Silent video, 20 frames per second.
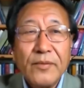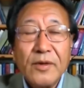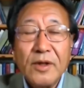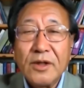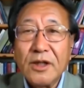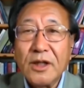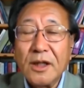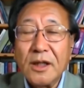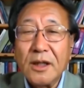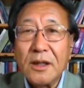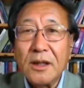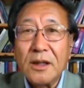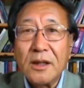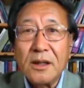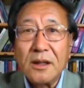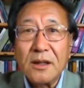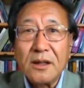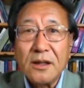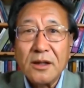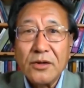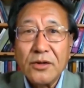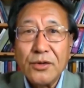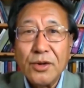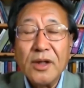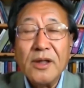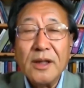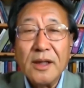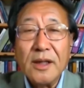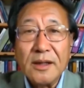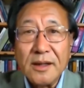这个
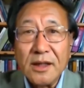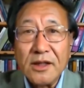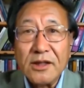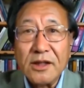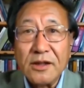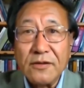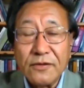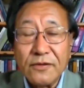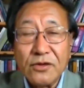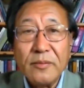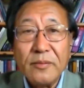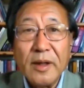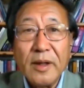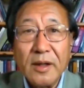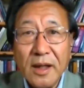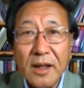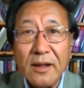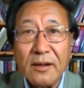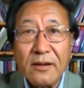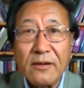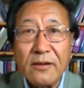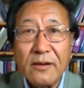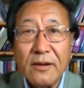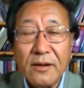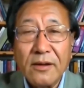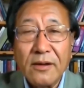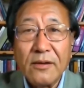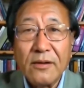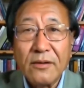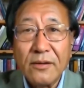军人他是以服从命令
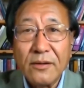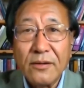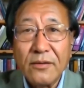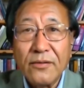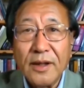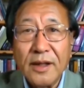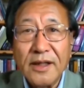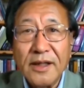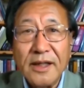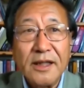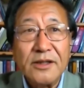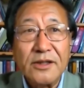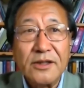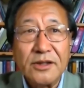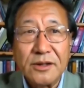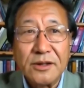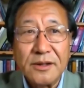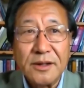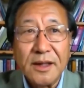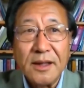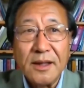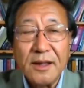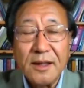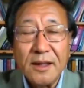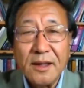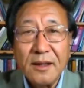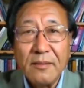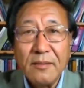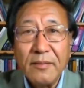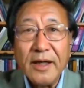为天职的。
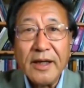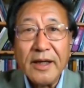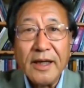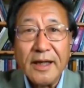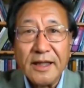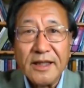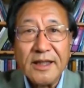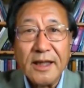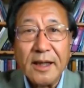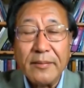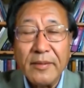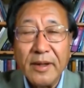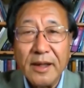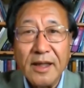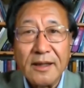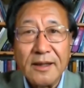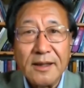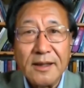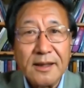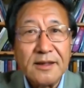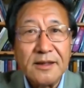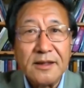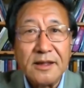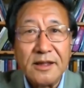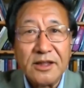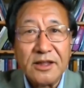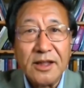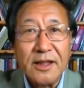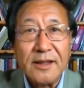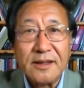没给他下命令，他自己
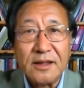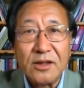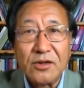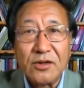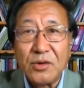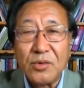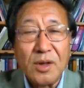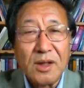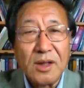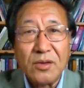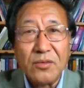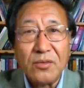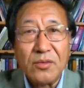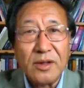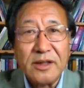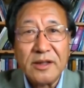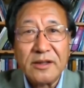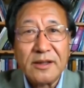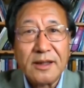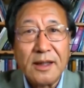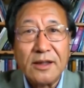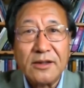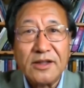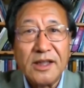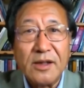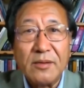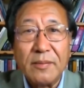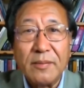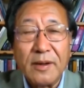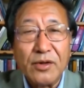擅自说：“我我今儿高
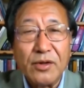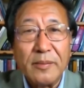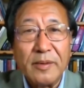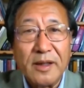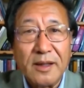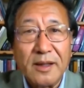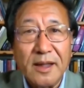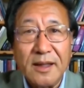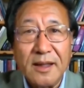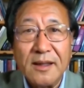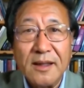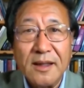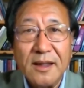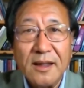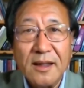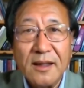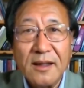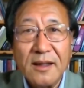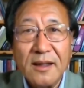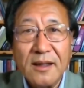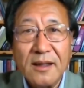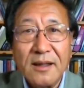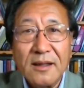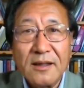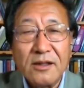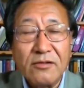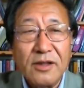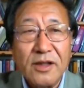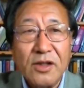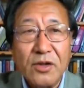兴，把对面给
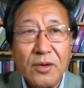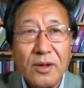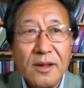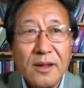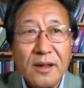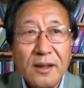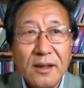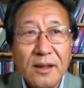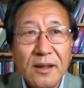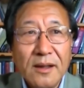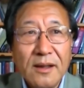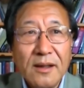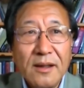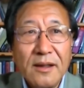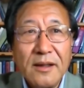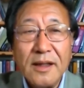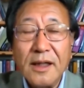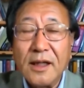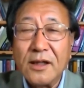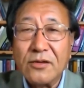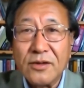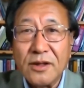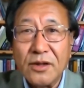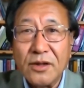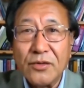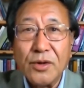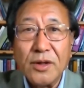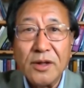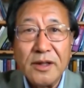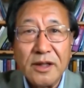揍一顿。”那个东西，
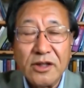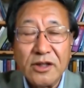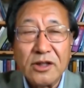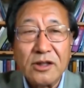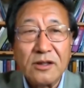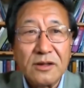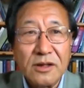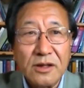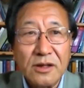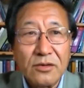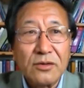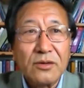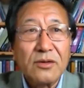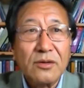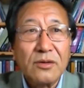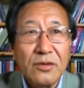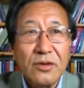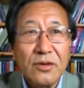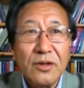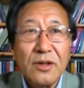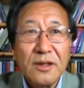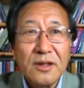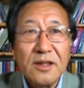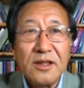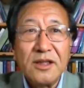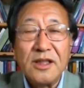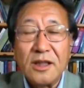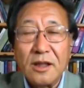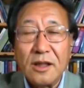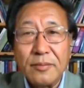军人要受受自
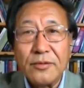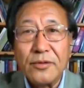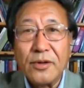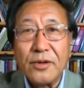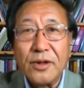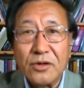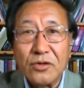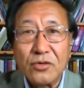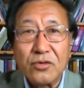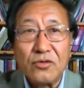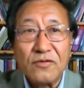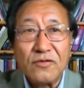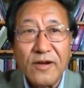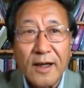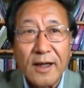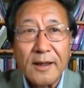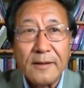己的部队的处罚。